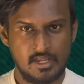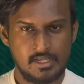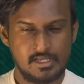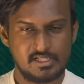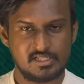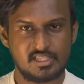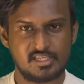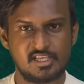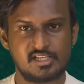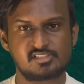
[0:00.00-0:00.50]

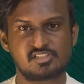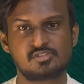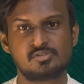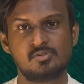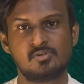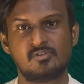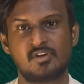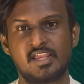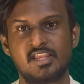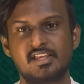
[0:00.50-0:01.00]
இந்த எஸ்
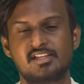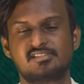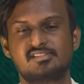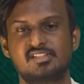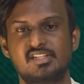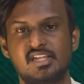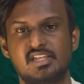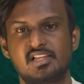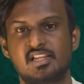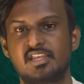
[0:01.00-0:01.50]
டூலையும் எஸ்
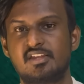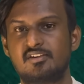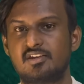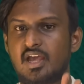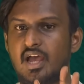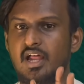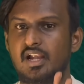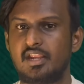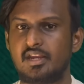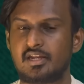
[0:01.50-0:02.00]
த்ரீலையும்
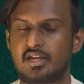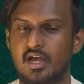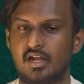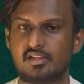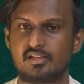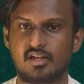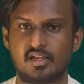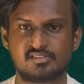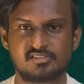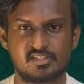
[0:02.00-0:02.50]
நாலு
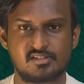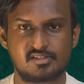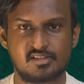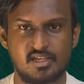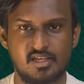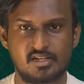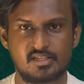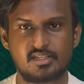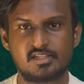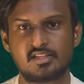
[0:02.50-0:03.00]
நாலு லான்ச்சர்
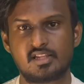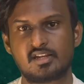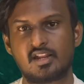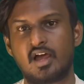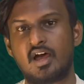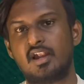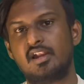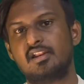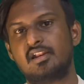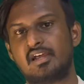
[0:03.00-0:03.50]
தான் இருக்குது இந்த
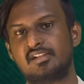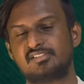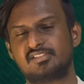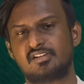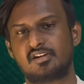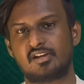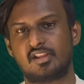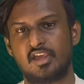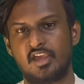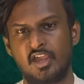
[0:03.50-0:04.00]
நாலு
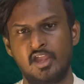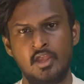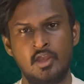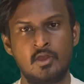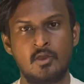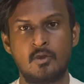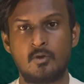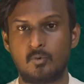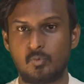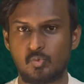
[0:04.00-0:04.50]
லான்ச்சரில்
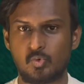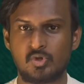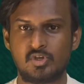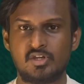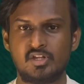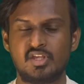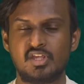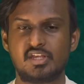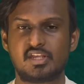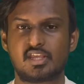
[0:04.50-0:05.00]

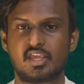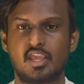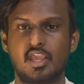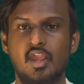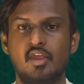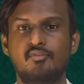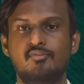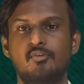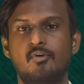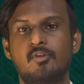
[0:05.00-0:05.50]
ஒன்று கே
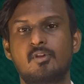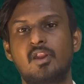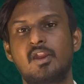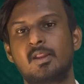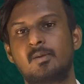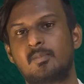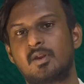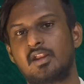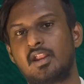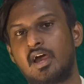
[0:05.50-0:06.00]
ஃபோரில்
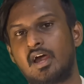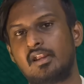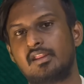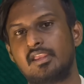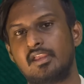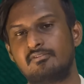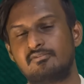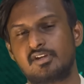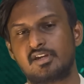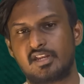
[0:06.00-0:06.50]
நம்ம நாலு
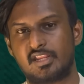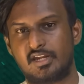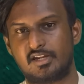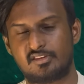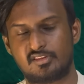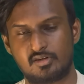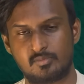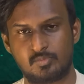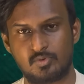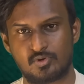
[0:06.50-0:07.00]
ஏவுகணை
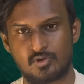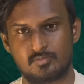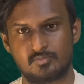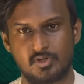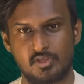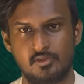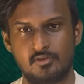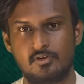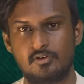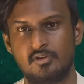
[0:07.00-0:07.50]
எடுத்துகிட்டு போக
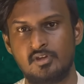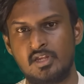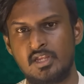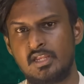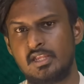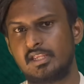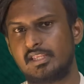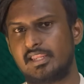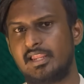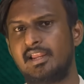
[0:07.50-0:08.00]
முடியும்
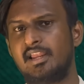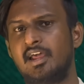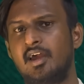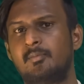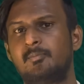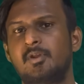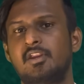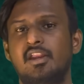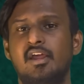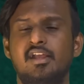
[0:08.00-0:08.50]
இல்லை
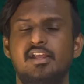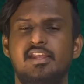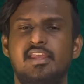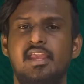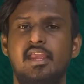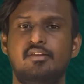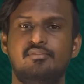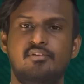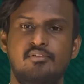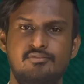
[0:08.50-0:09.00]
அப்படின்னா
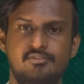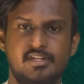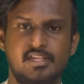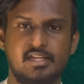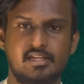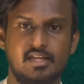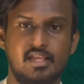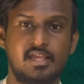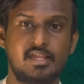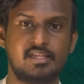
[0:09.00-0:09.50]
கே
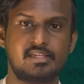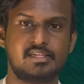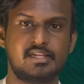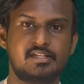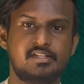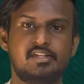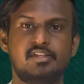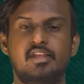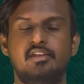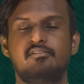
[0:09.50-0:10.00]
ஃபிஃப்டீனில்
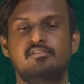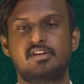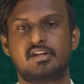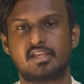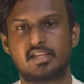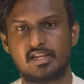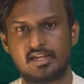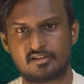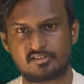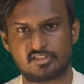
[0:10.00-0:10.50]
எட்டு
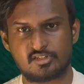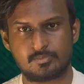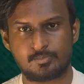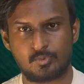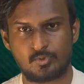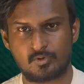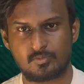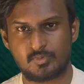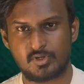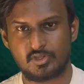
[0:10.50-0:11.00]
ஏவுகணைகளை எடுத்துகிட்டு
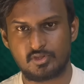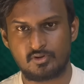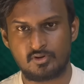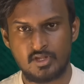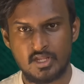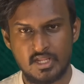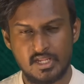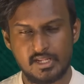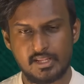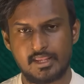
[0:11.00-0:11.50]
போக முடியும்
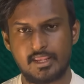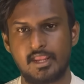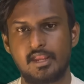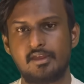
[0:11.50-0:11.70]
கே